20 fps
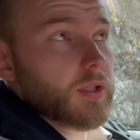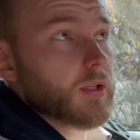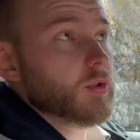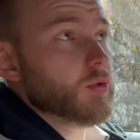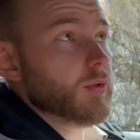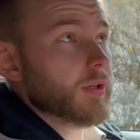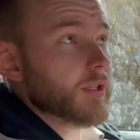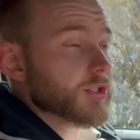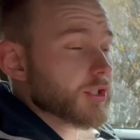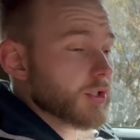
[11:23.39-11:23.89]

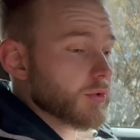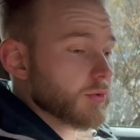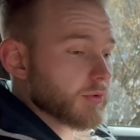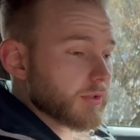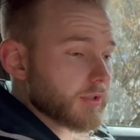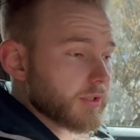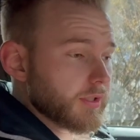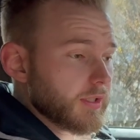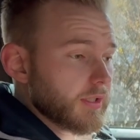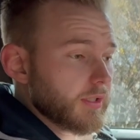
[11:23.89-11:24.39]
Grand
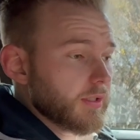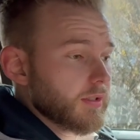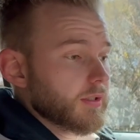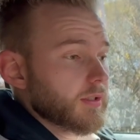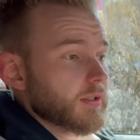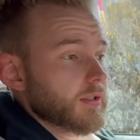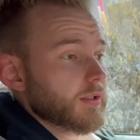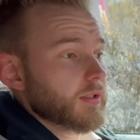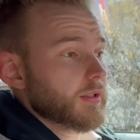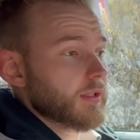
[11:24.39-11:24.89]
Cherokee
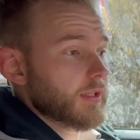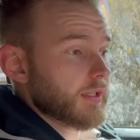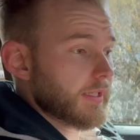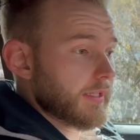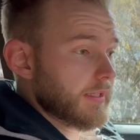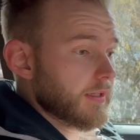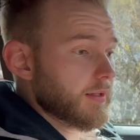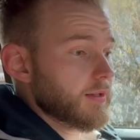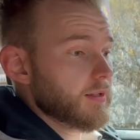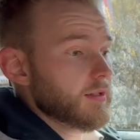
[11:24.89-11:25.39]

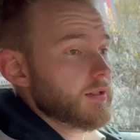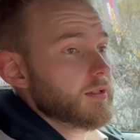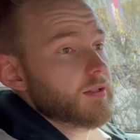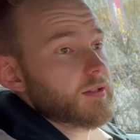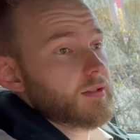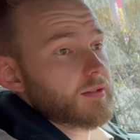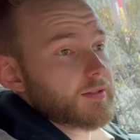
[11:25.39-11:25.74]
L